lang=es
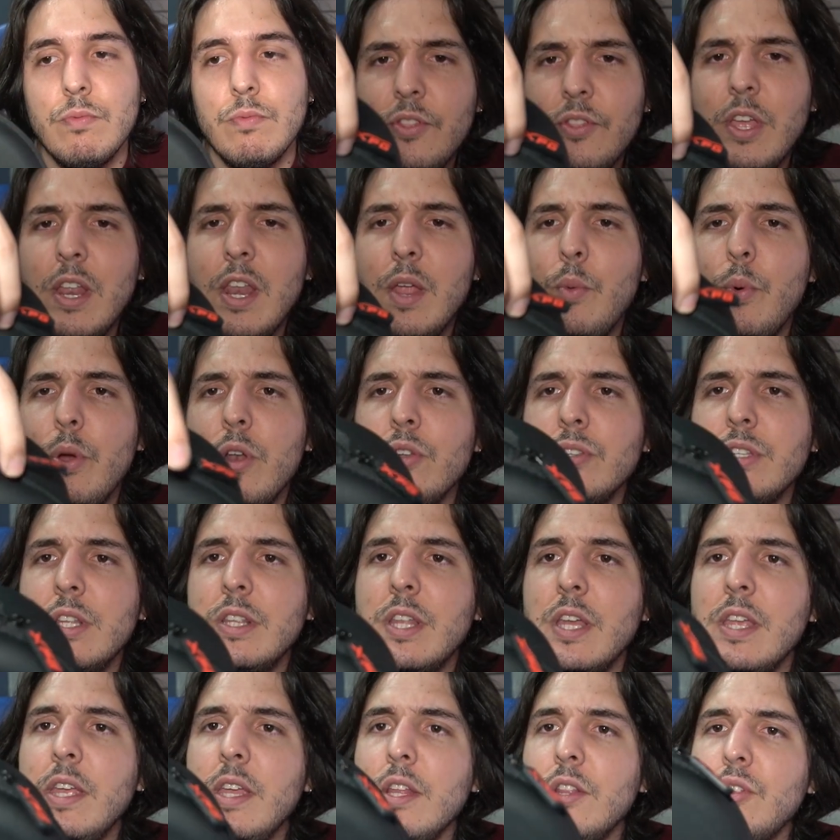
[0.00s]
Tiene buenos
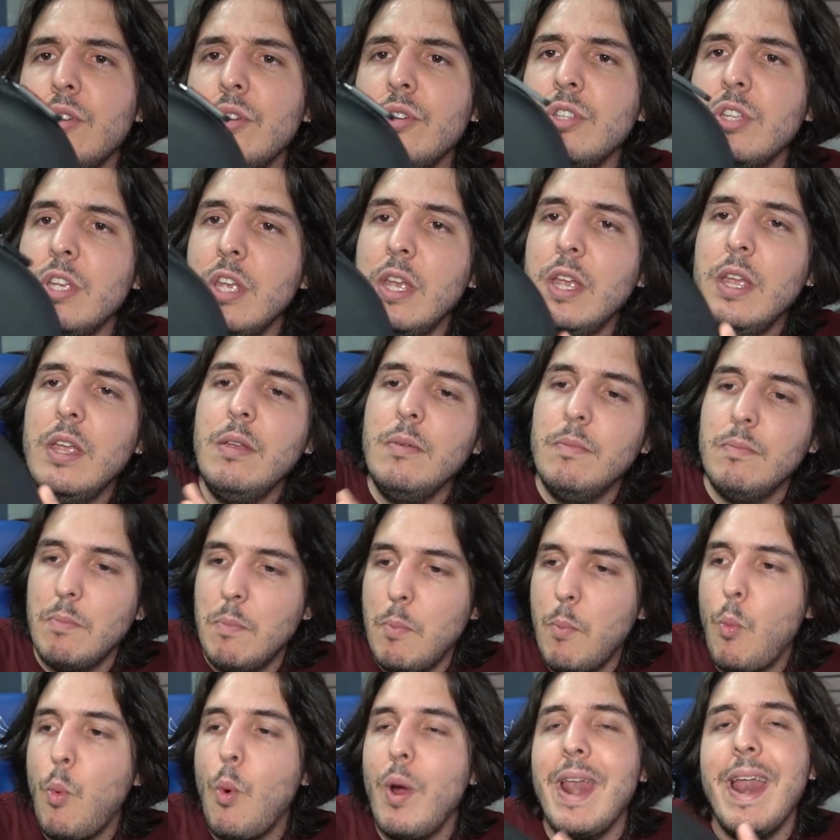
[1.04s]
detallitos y
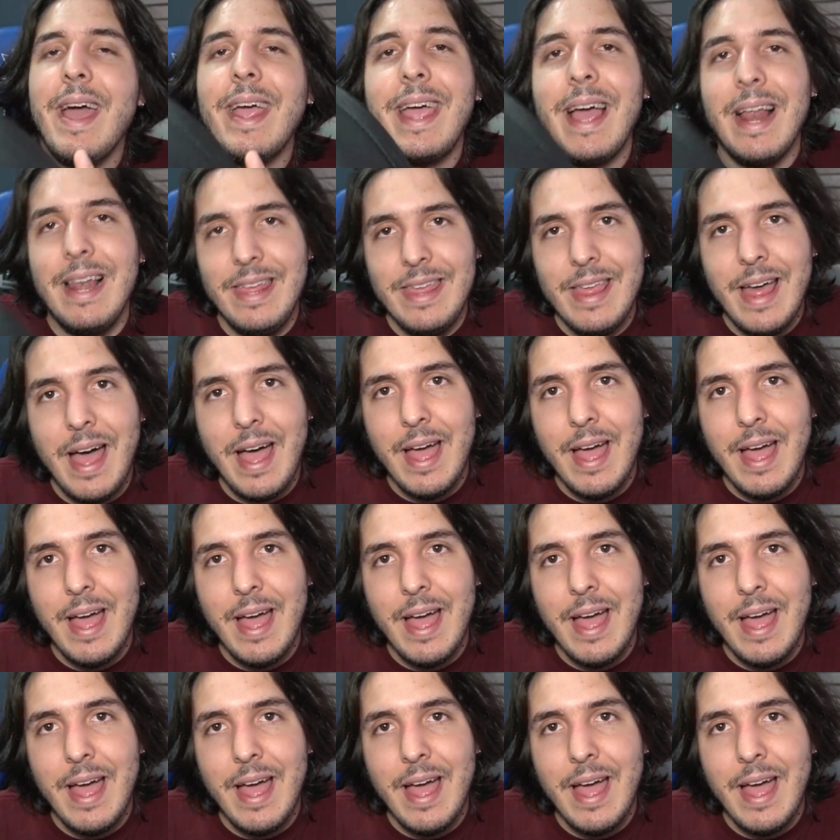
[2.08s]
buena calidad.